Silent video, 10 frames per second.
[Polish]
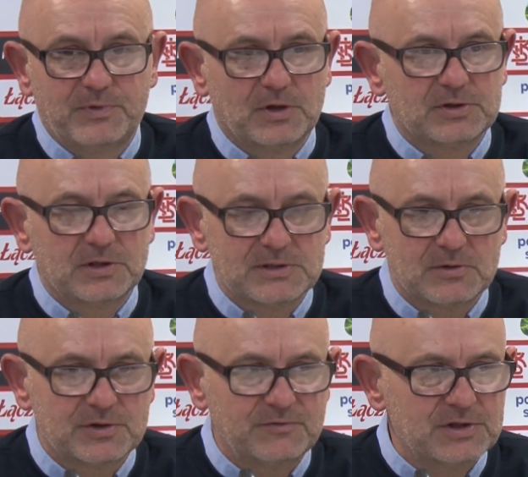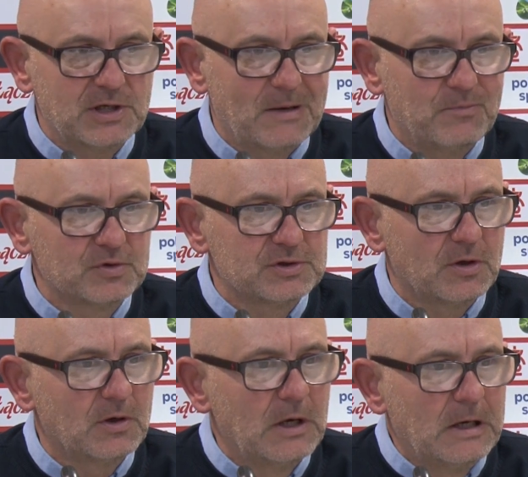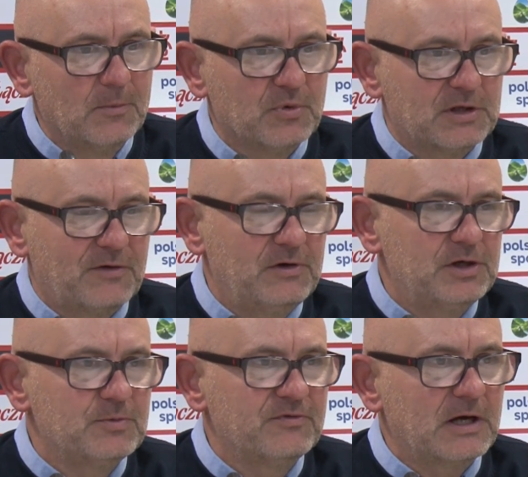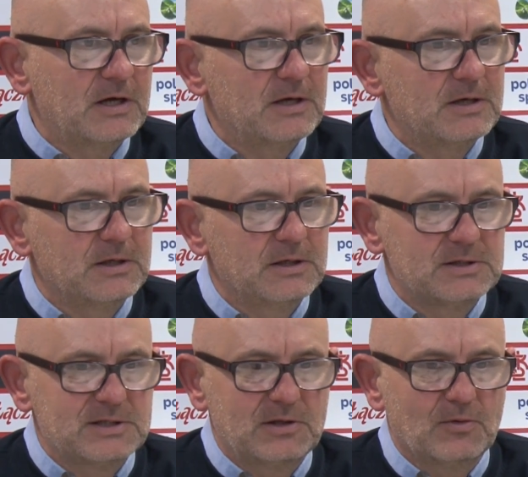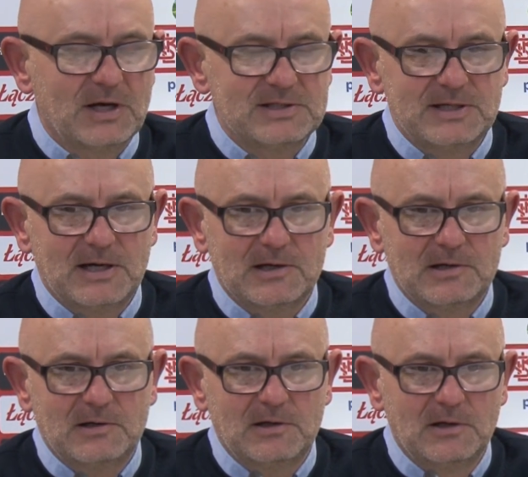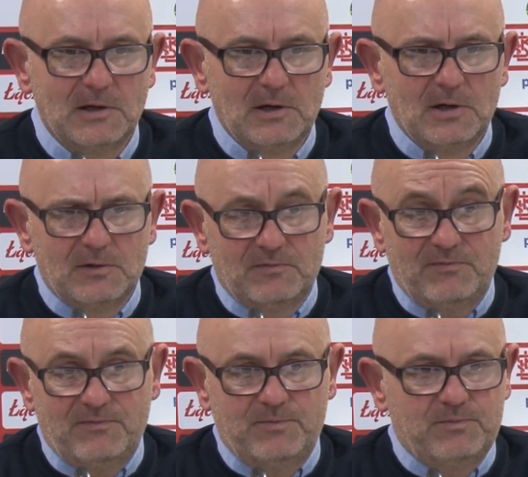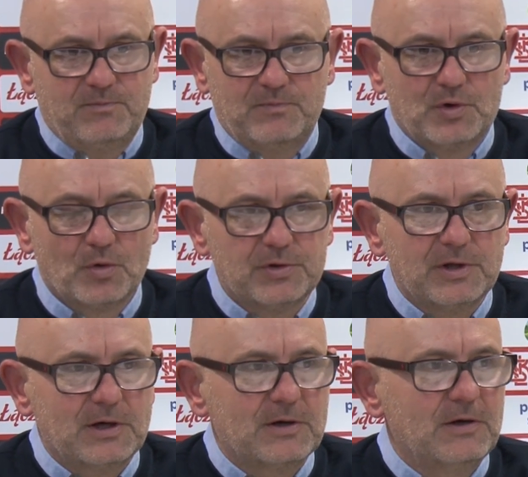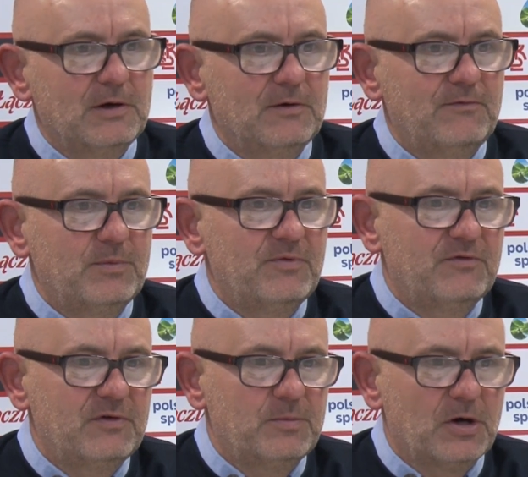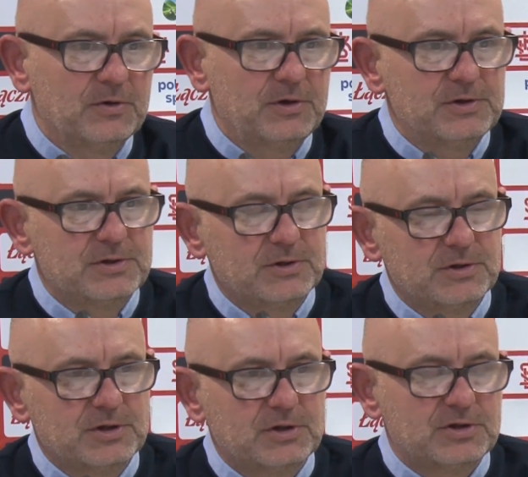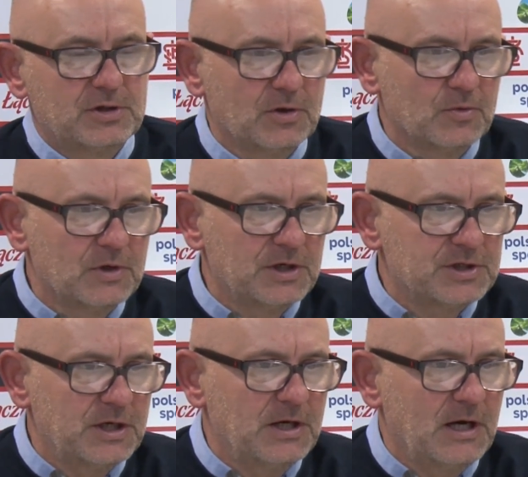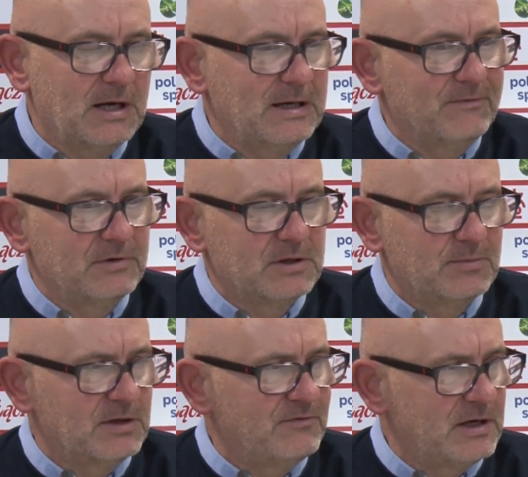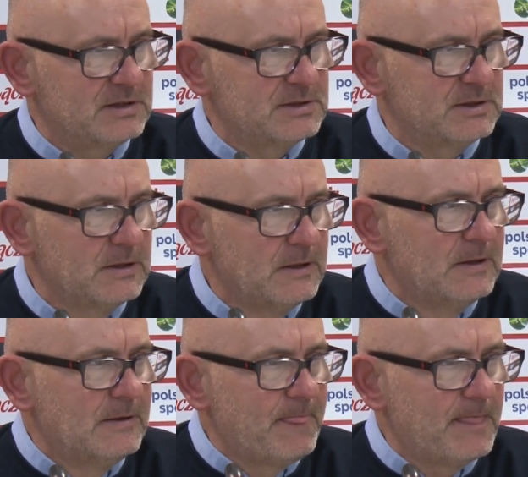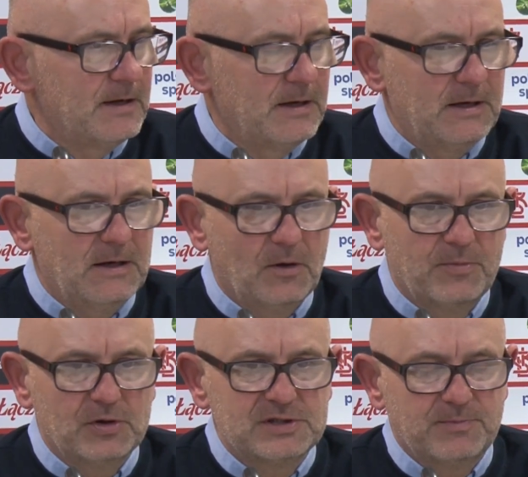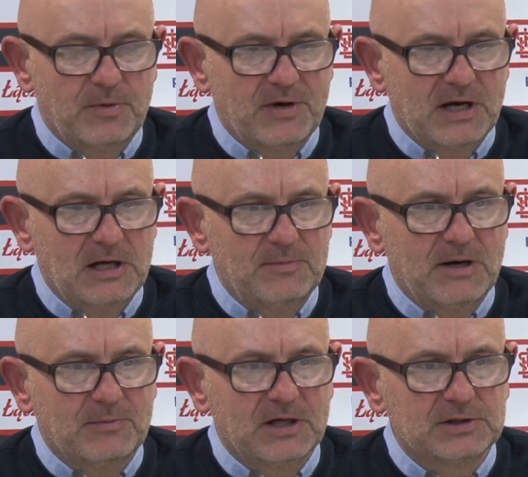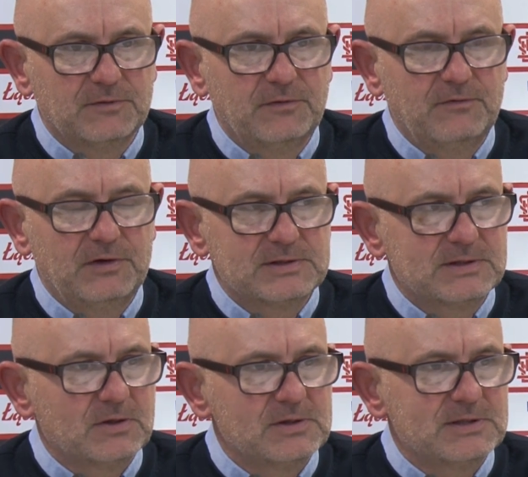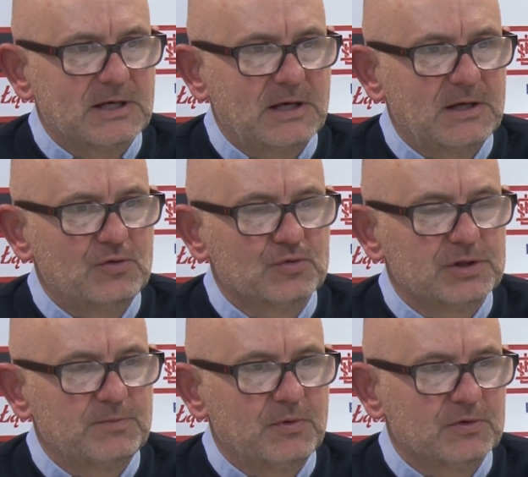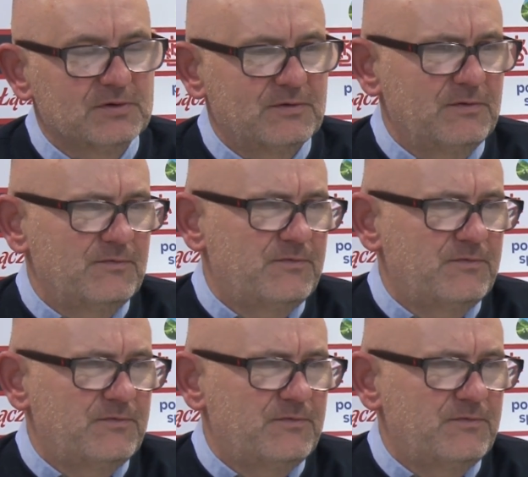To, co jest oczywiście na plus, to potrafiliśmy w takich y, sytuacjach y, trudnych e, wy, wybronić, e, czy, czy to uderzenia, nawet chyba dwa razy e, obrońcy pomagali bramkarzowi, więc to jest taki duży plus.